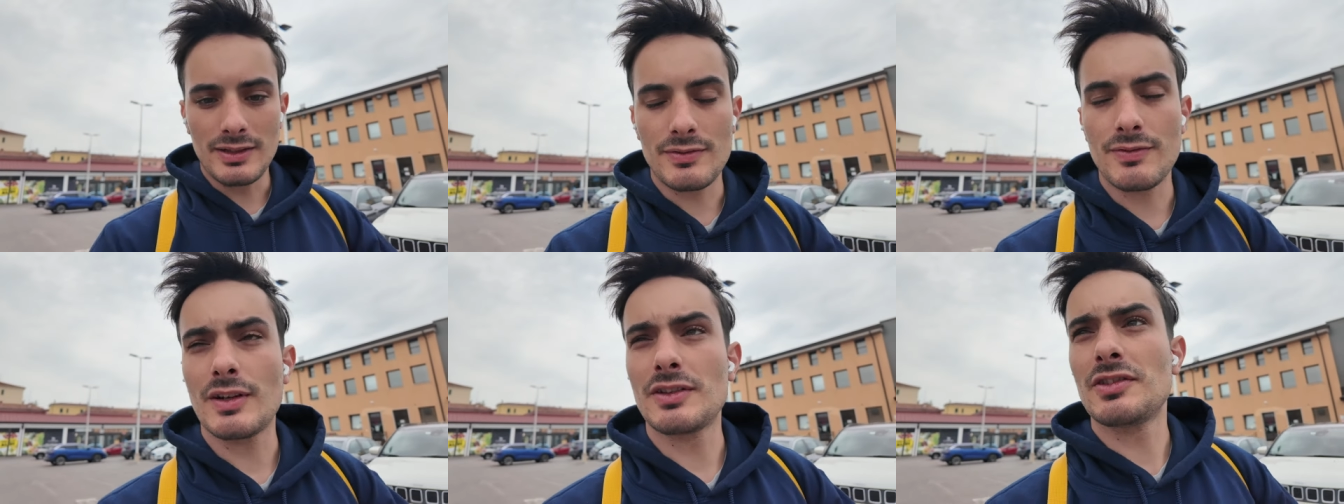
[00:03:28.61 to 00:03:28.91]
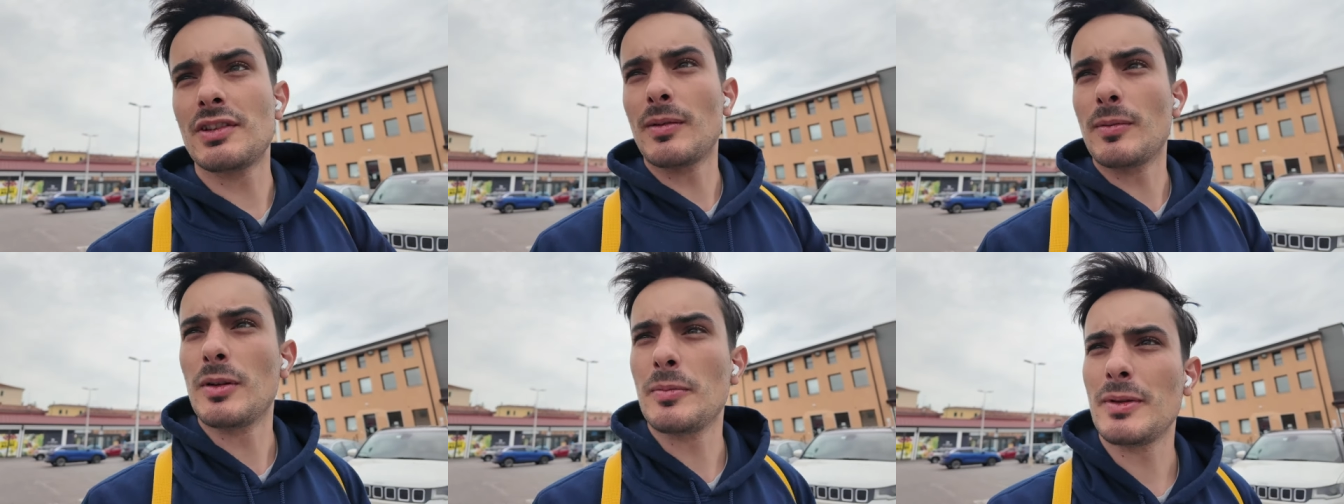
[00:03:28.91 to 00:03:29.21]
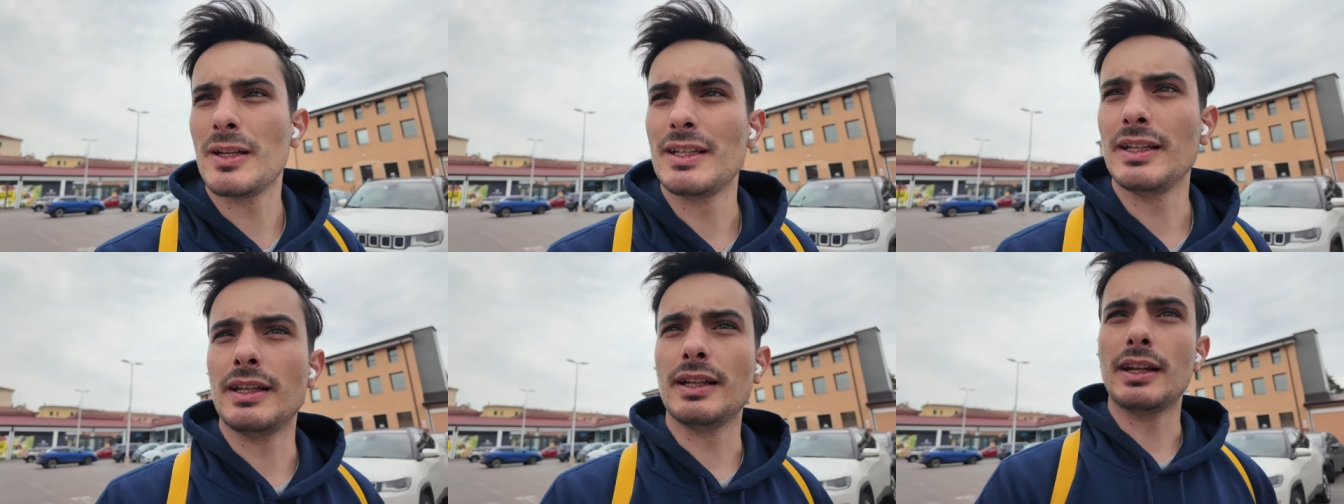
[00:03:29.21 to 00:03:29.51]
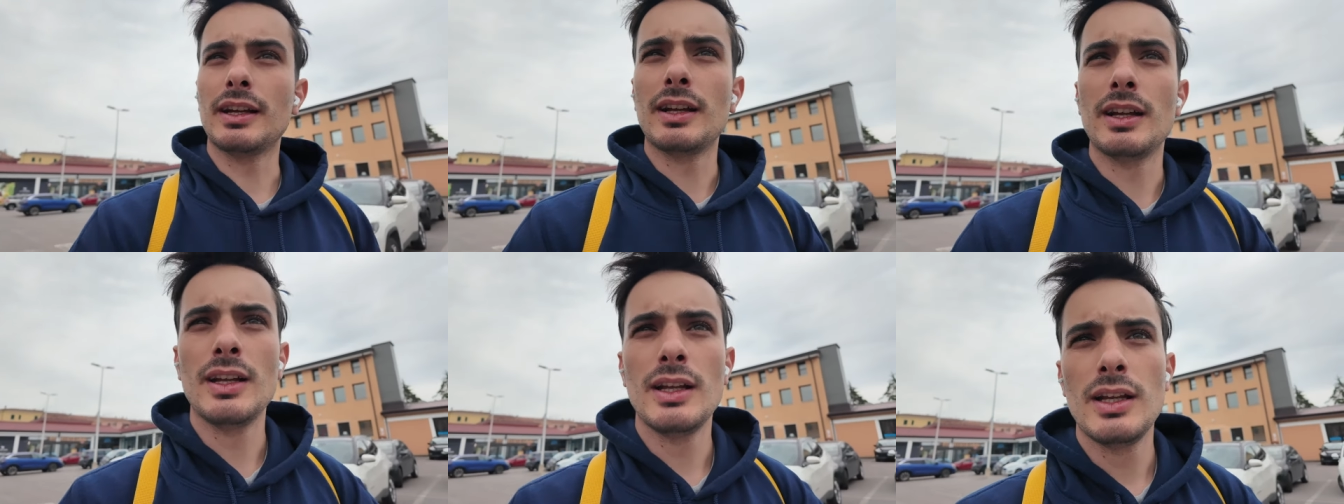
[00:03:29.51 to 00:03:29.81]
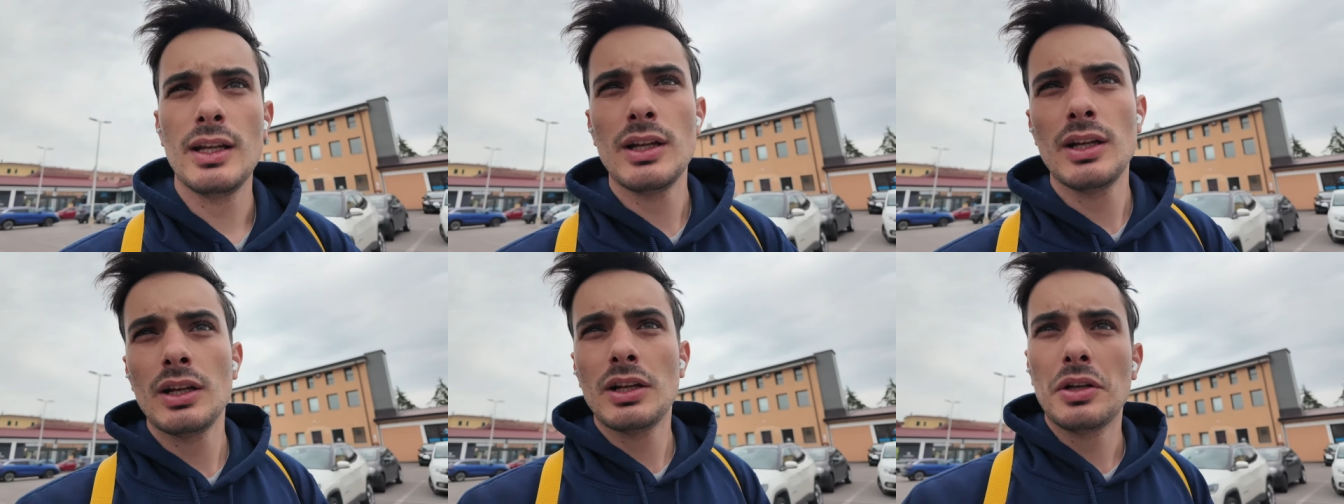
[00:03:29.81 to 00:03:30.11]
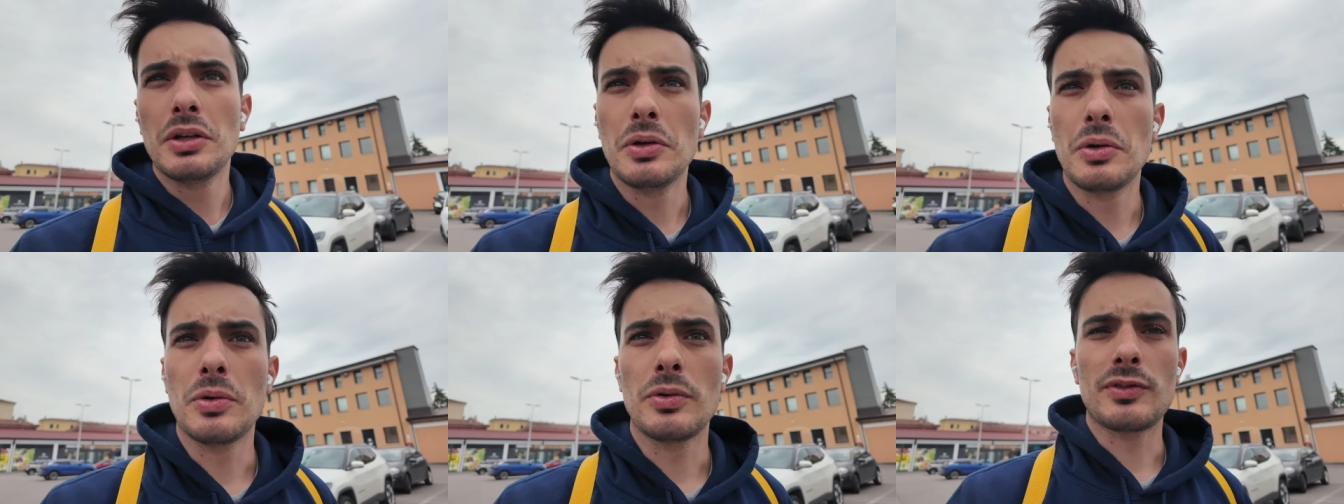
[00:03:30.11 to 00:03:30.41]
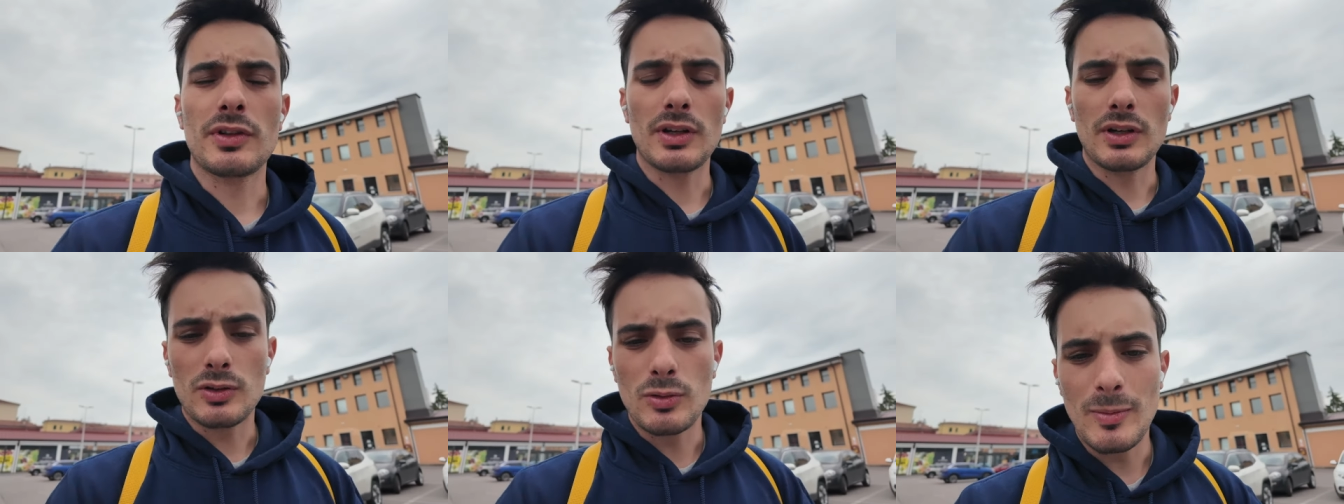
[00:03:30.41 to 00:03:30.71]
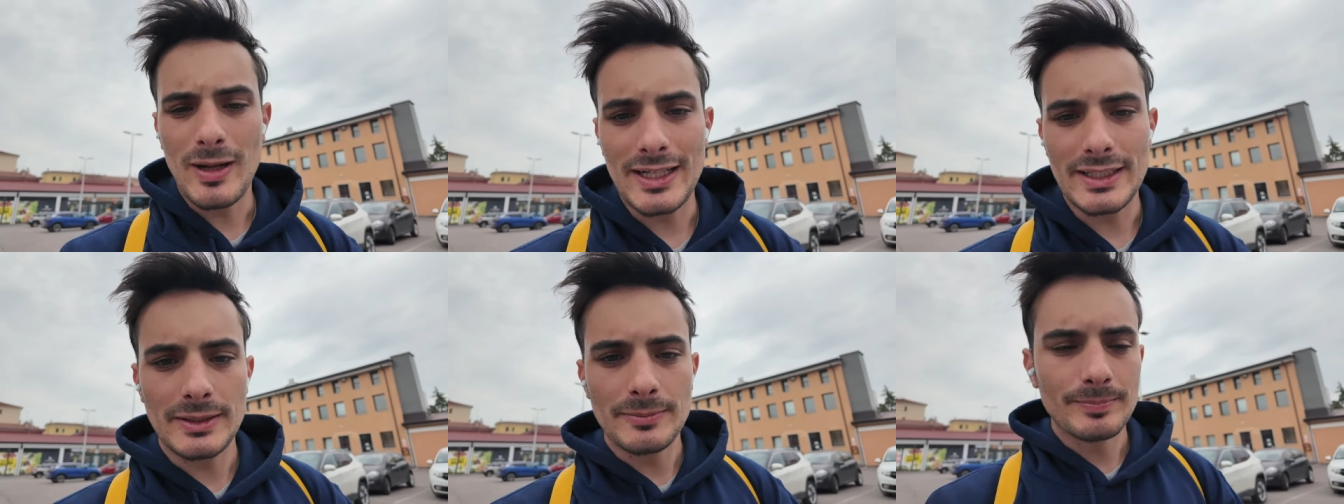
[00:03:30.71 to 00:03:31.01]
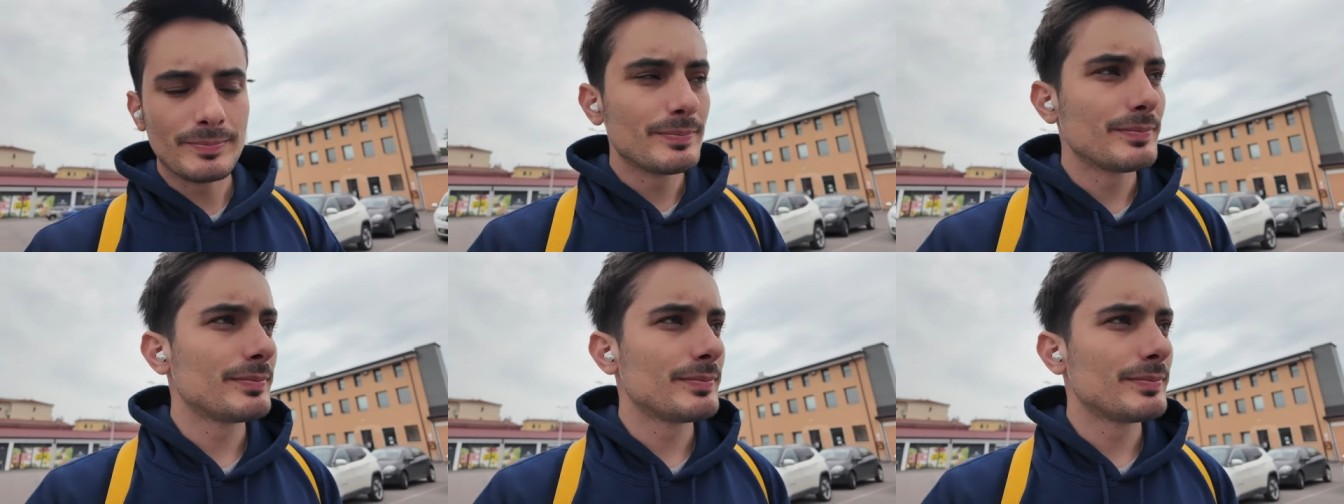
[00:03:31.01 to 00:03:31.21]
facciamo le piadine o se no domani.